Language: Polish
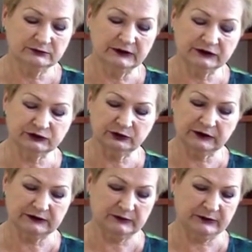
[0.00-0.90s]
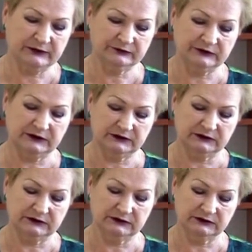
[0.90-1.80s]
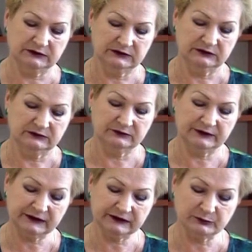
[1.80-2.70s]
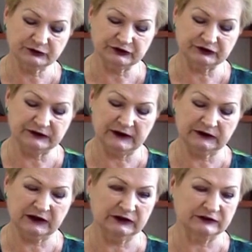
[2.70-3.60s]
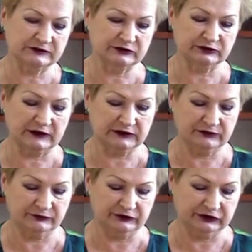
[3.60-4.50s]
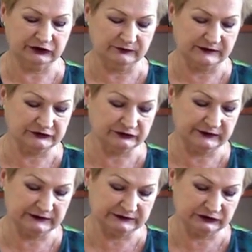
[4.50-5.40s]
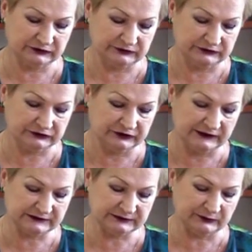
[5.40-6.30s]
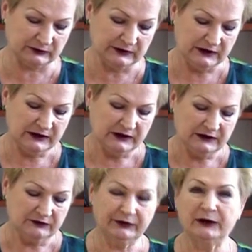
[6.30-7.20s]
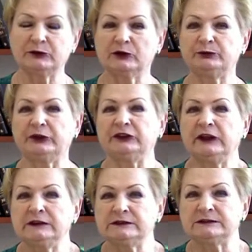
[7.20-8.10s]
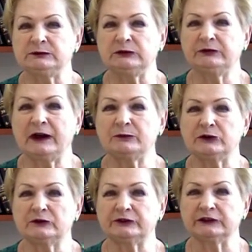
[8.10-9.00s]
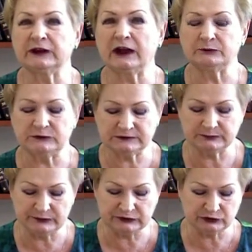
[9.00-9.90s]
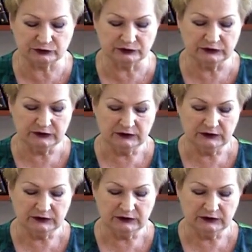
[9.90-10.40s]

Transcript: Lektura naprawdę y, warta przeczytania, jest to takie wnikliwe y, śledztwo. Wabią pieniędzmi, wabią rynkami zbytu